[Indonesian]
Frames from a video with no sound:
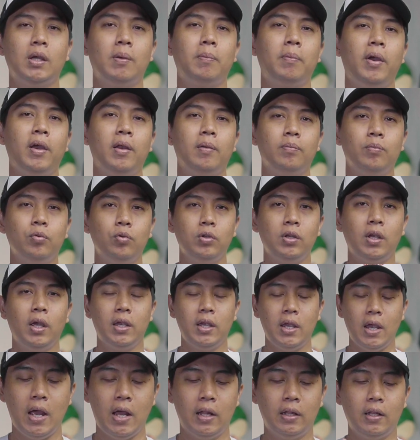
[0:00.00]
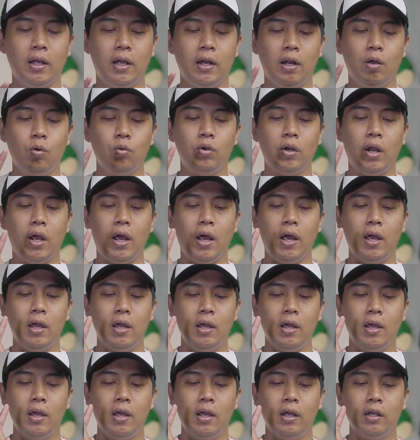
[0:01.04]
kesampaian punya ya antara udah
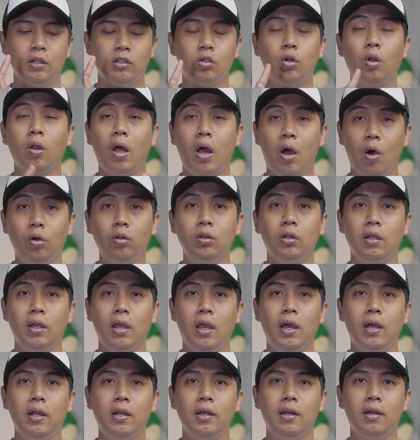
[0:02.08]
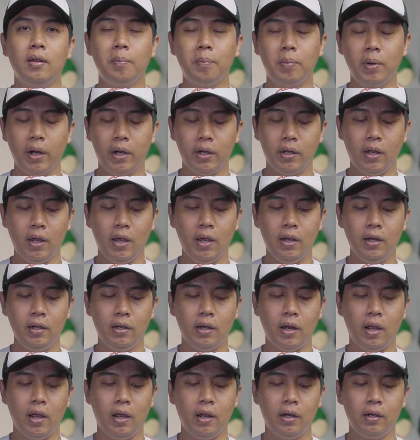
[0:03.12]
sold out ya dari brandnya
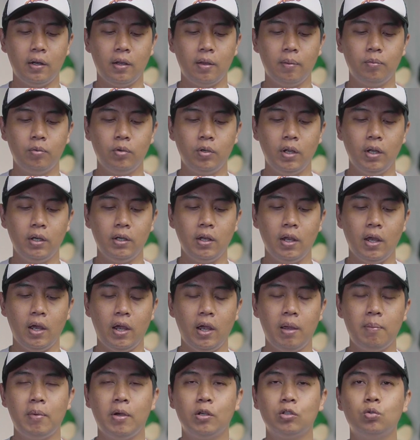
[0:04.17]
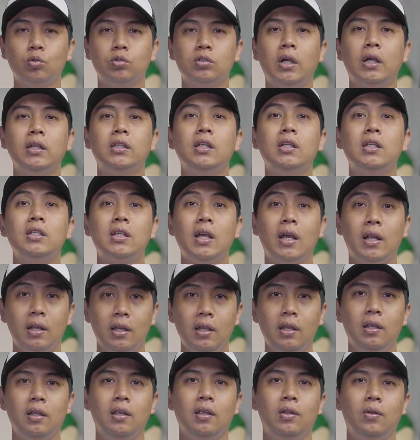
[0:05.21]
dan kemudian ya emang susah aja
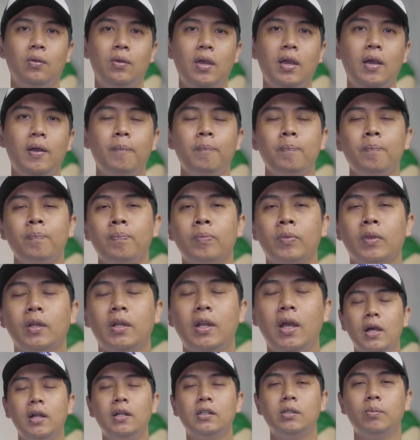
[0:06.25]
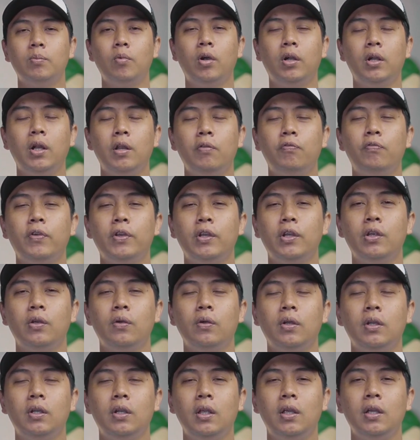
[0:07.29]
dicari gitu ya dan semoga dari
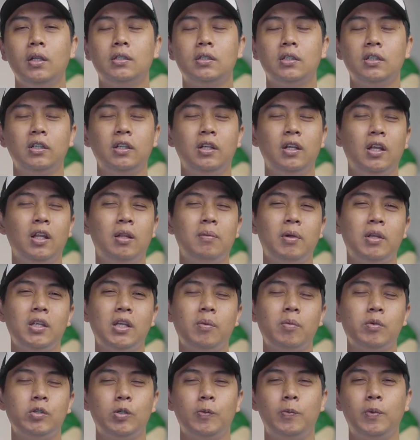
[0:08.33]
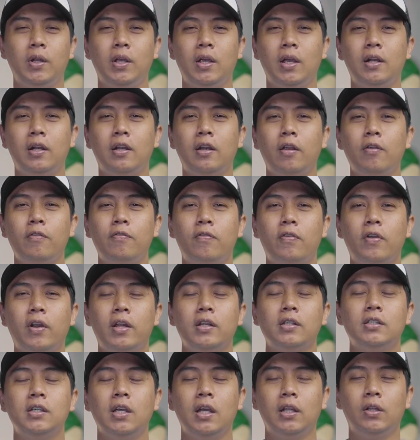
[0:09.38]
video ini sedikit banyak bisa memberikan
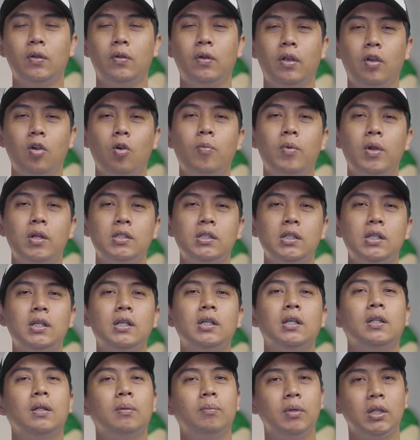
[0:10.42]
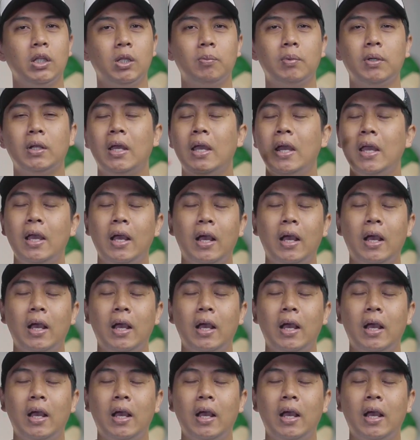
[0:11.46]
referensi atau rekomendasi ke teman-teman